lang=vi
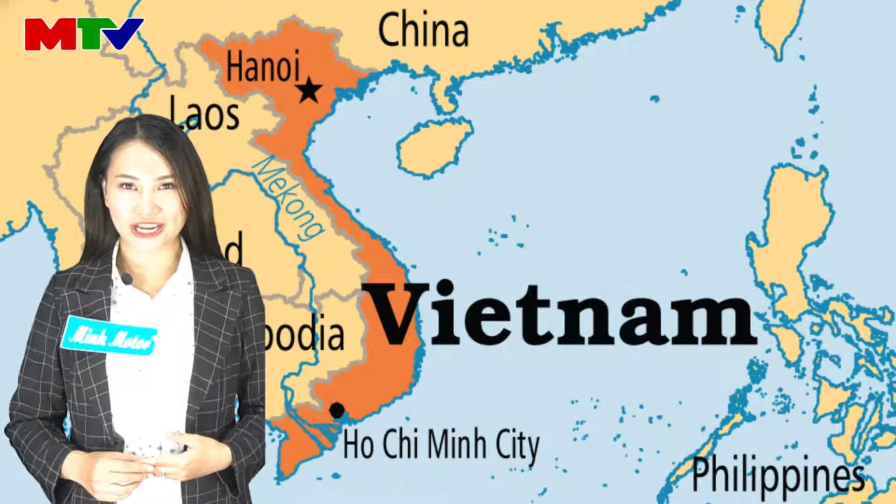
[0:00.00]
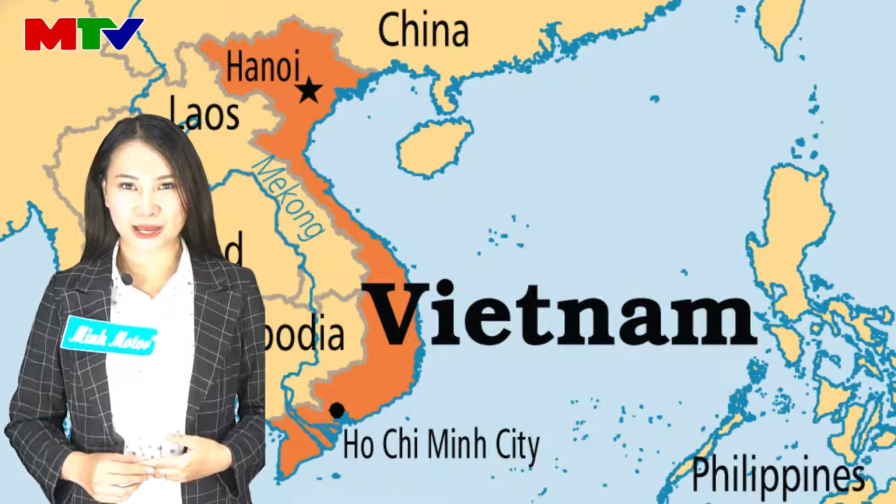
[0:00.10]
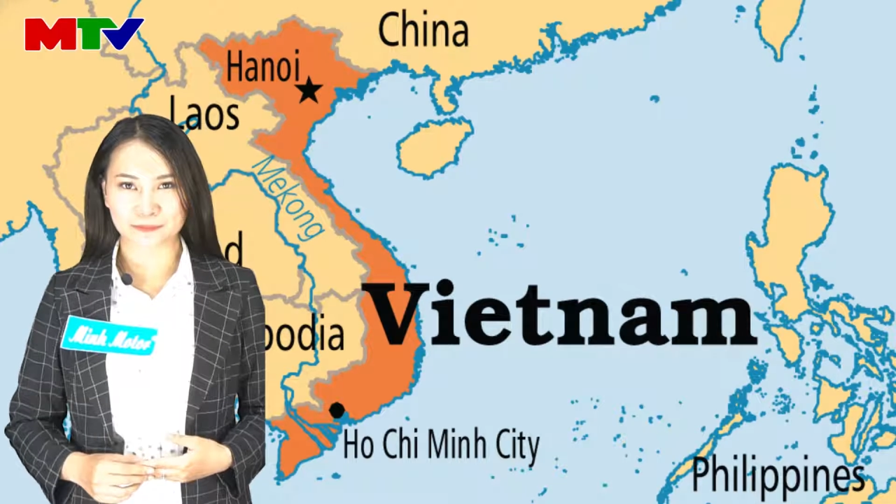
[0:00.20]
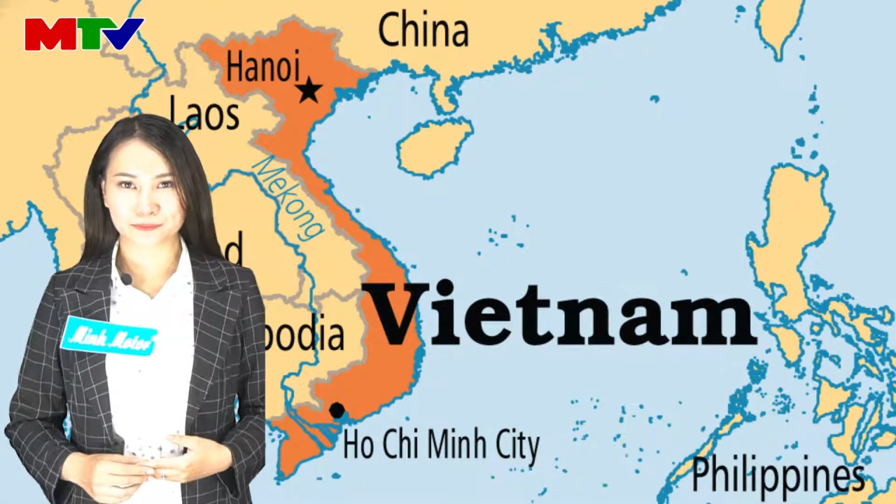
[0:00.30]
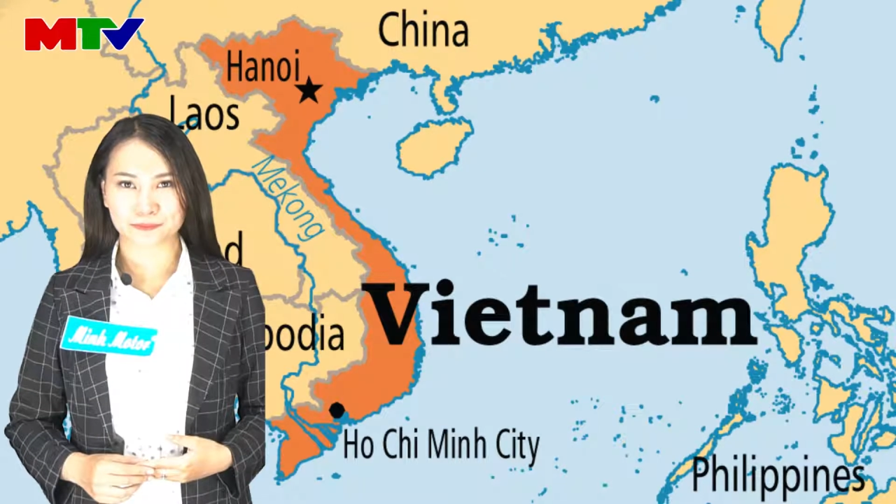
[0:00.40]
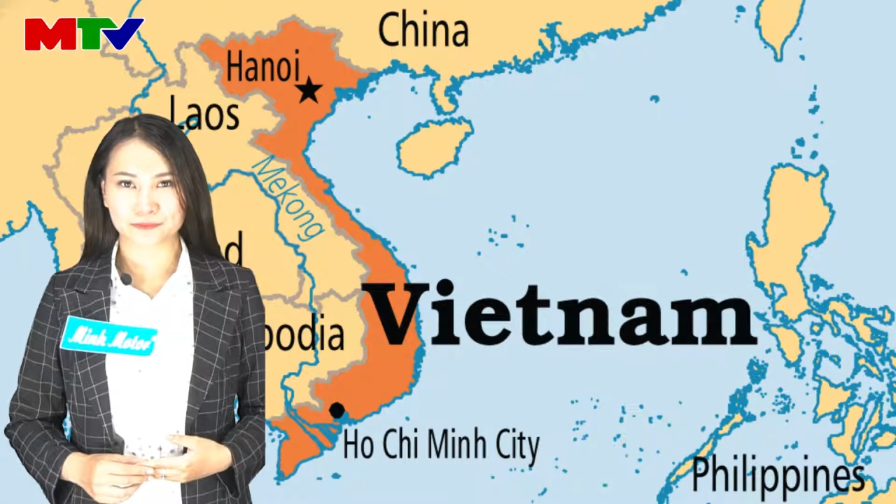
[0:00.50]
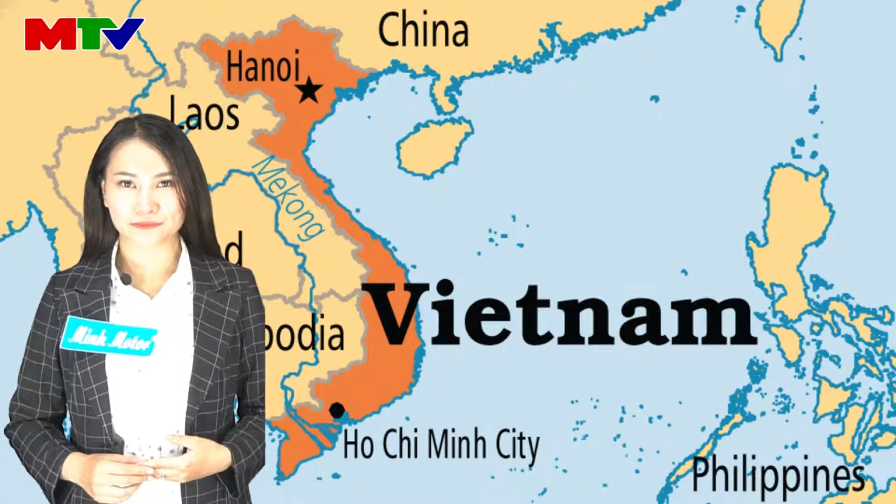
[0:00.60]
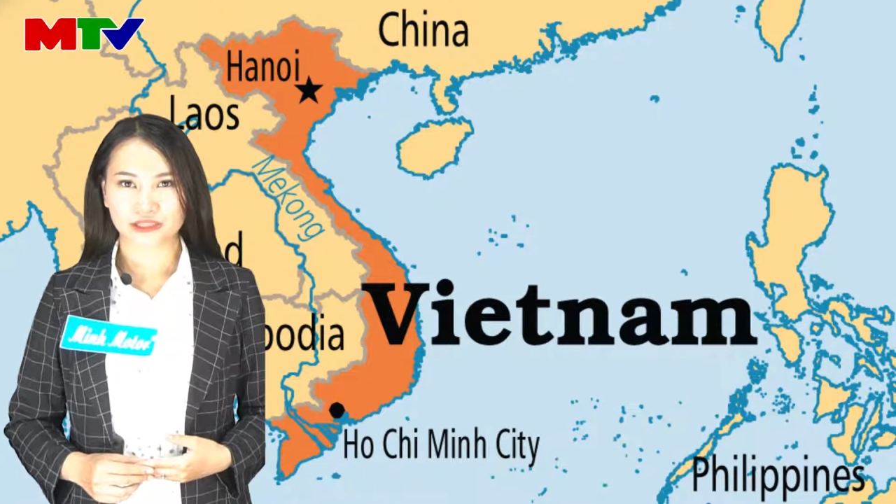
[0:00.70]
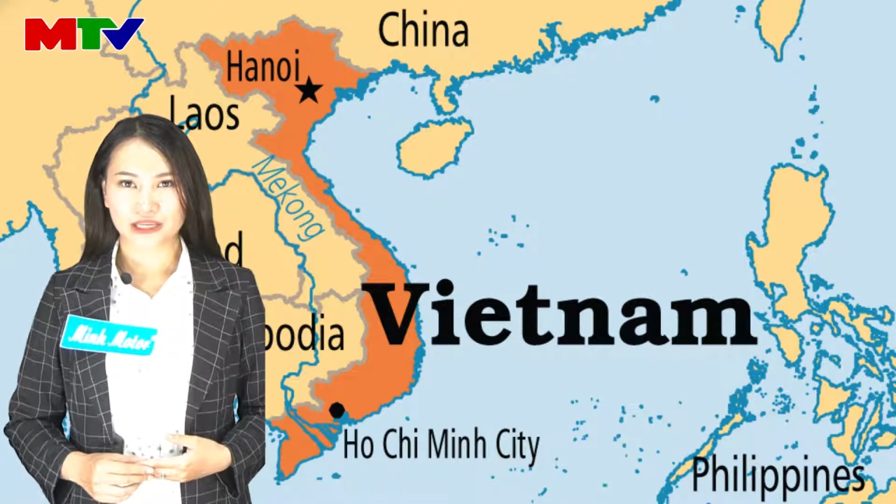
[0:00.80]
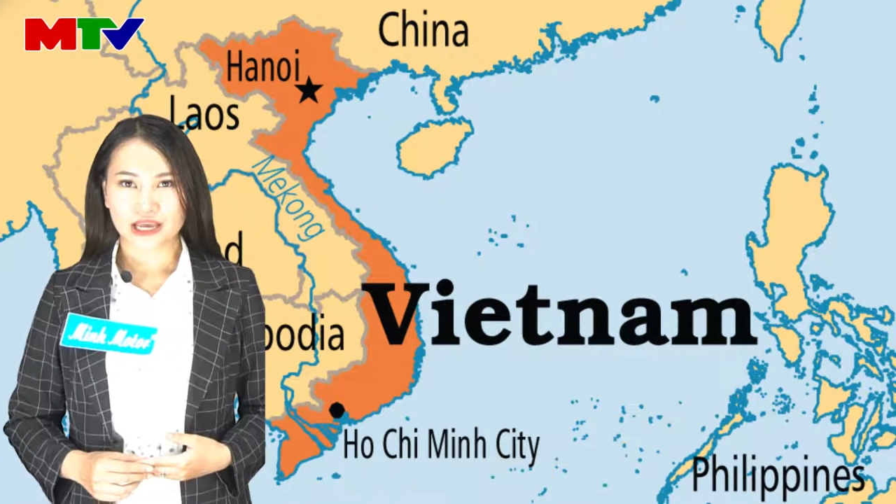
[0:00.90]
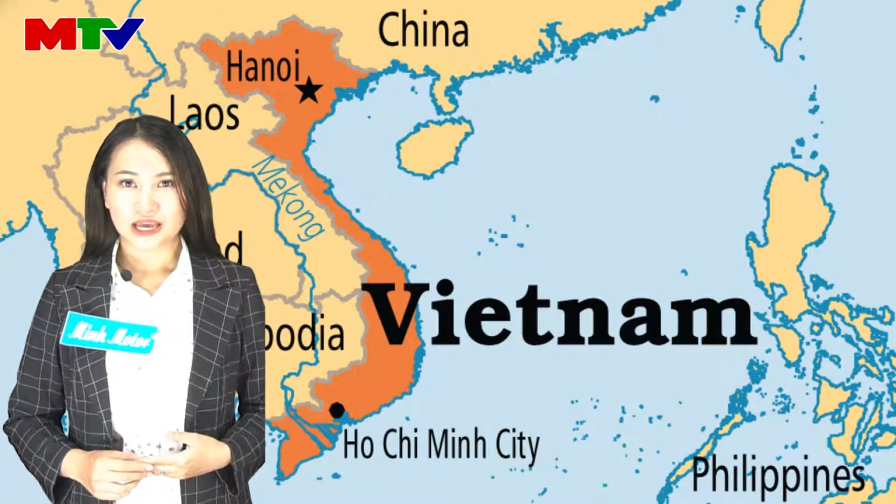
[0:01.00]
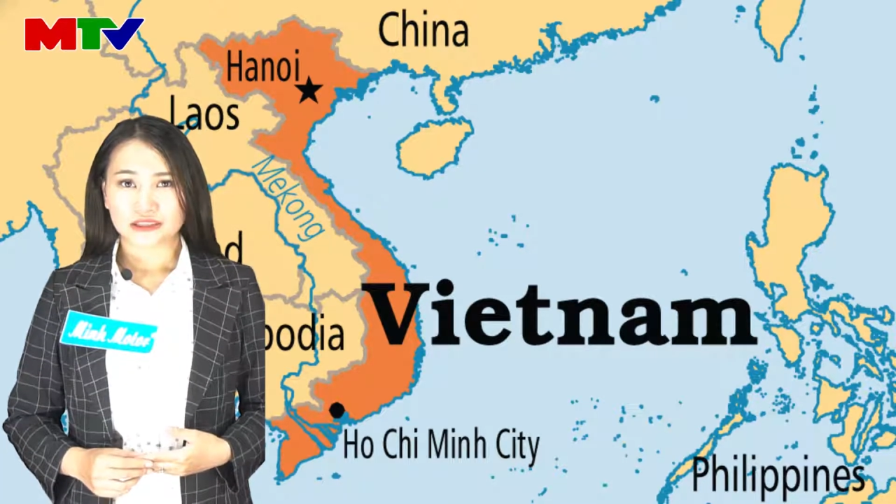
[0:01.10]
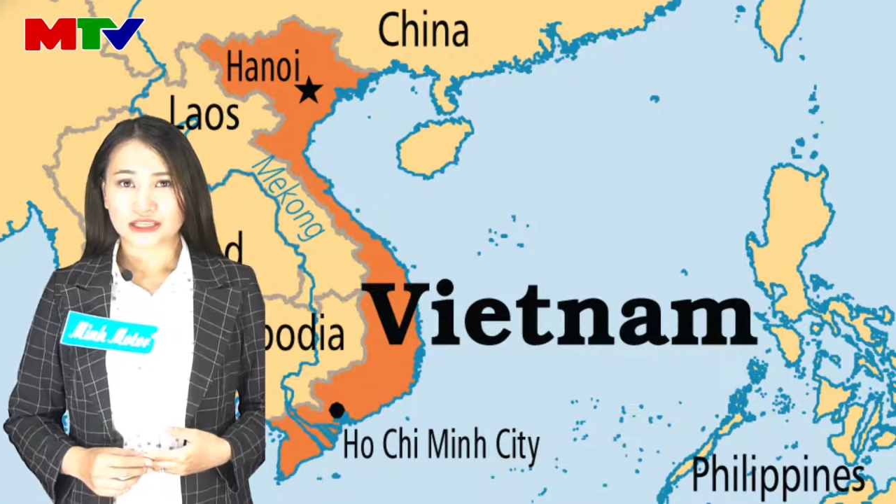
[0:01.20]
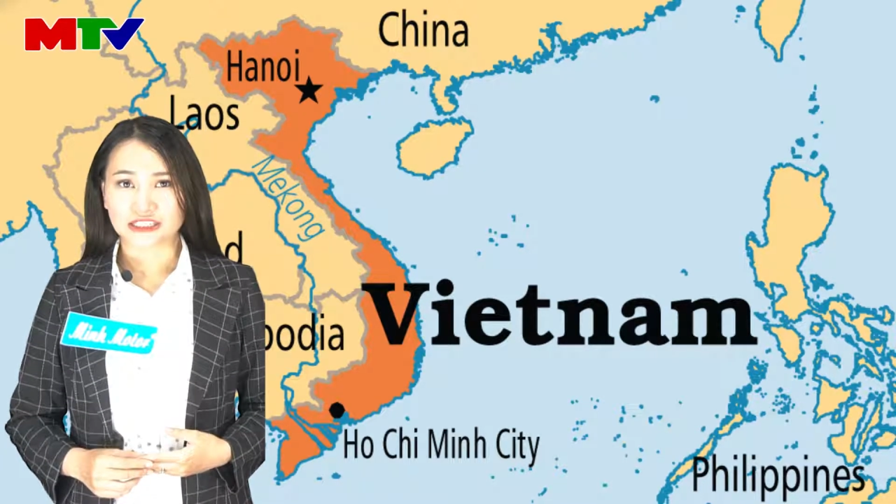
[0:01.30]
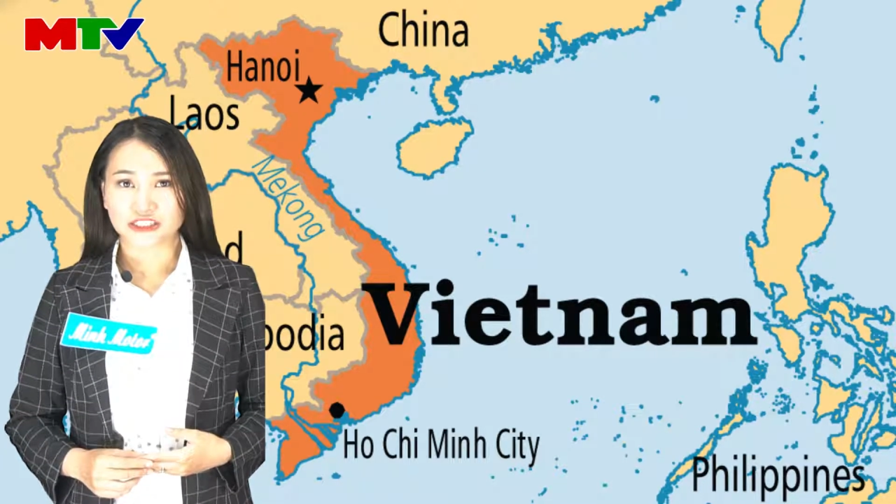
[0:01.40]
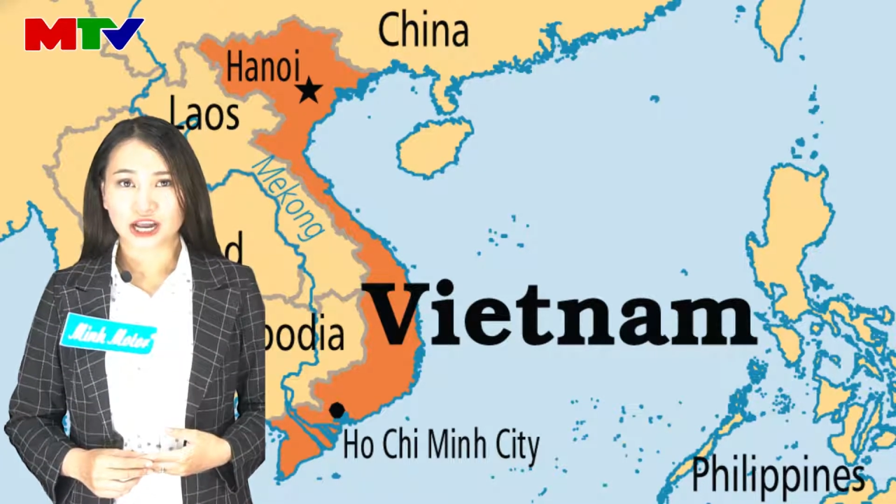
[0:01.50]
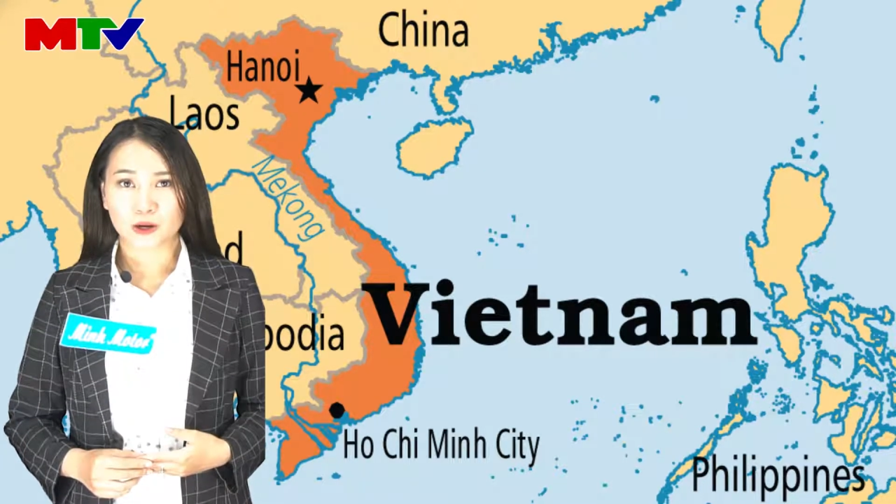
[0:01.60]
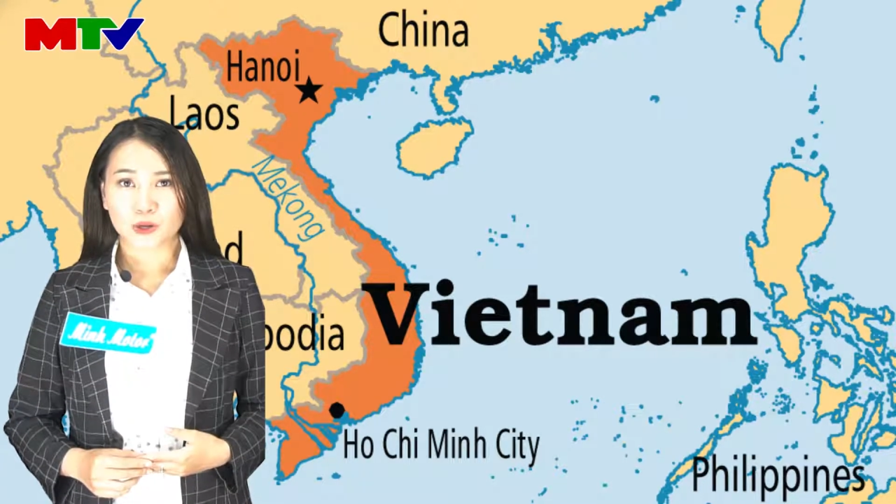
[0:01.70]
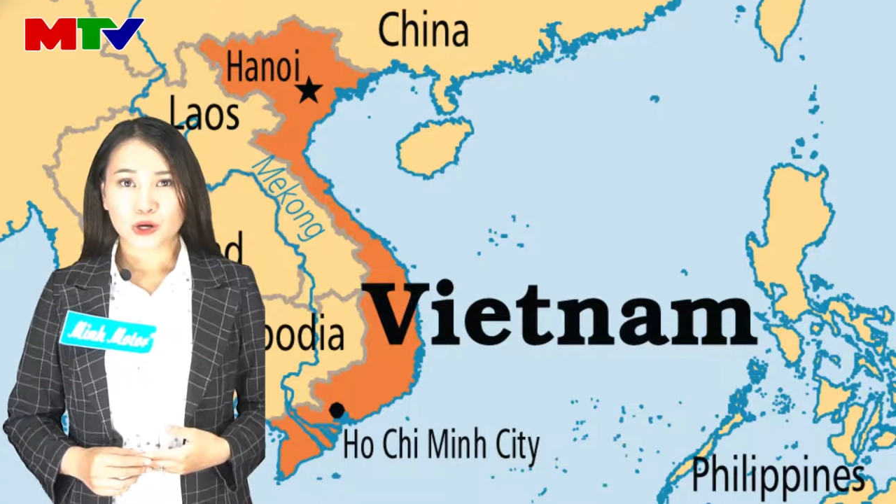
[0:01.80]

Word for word: Nam. Tại sao